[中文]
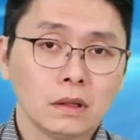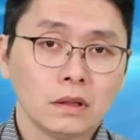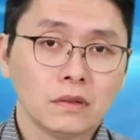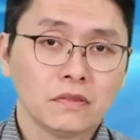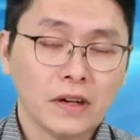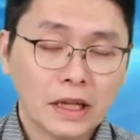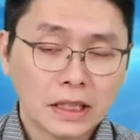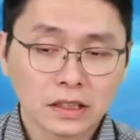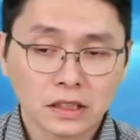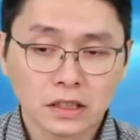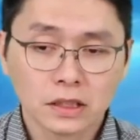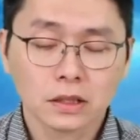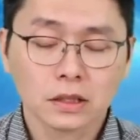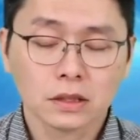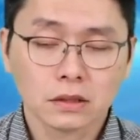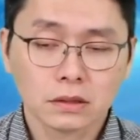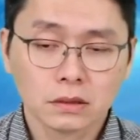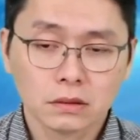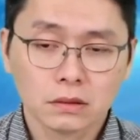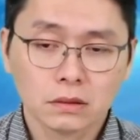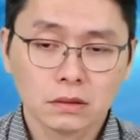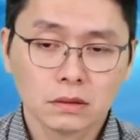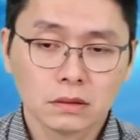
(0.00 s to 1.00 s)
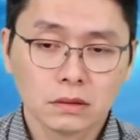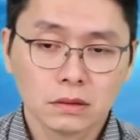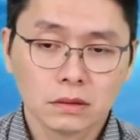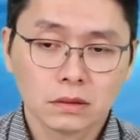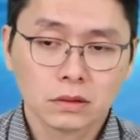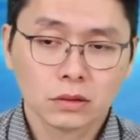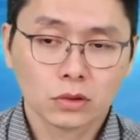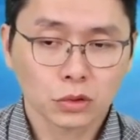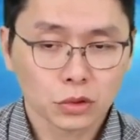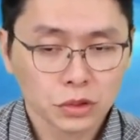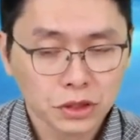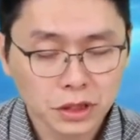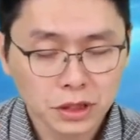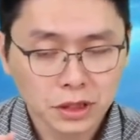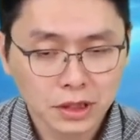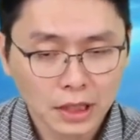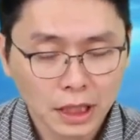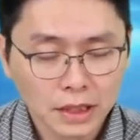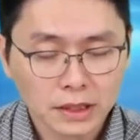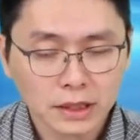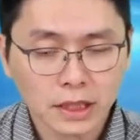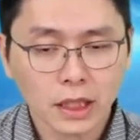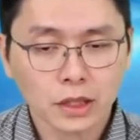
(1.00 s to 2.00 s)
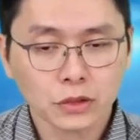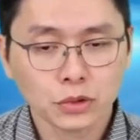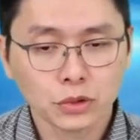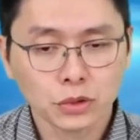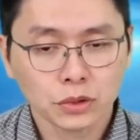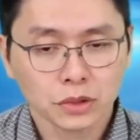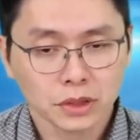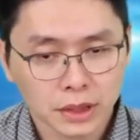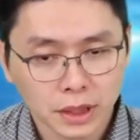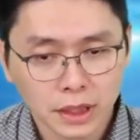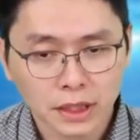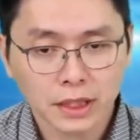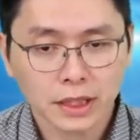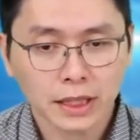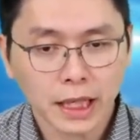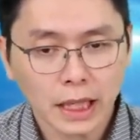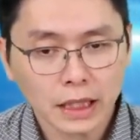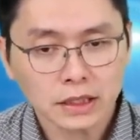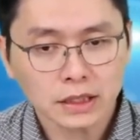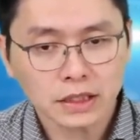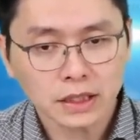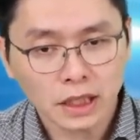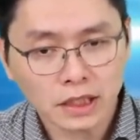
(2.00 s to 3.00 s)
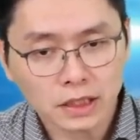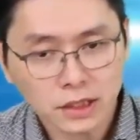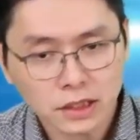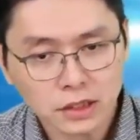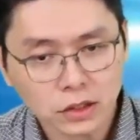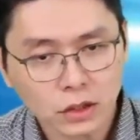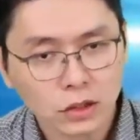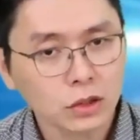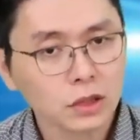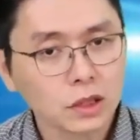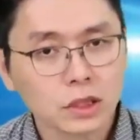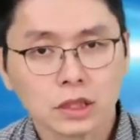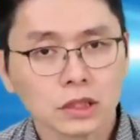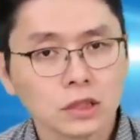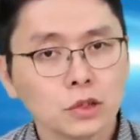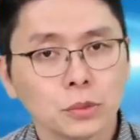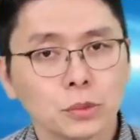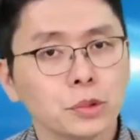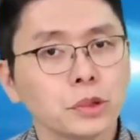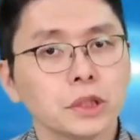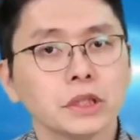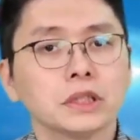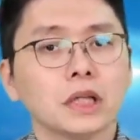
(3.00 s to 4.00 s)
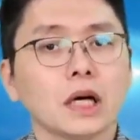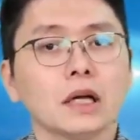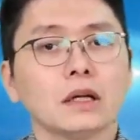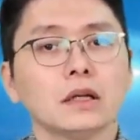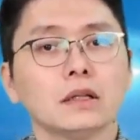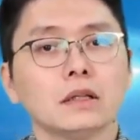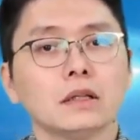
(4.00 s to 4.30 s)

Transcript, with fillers: 反之，股市涨上去，真的开始降息之后，可能就不会涨。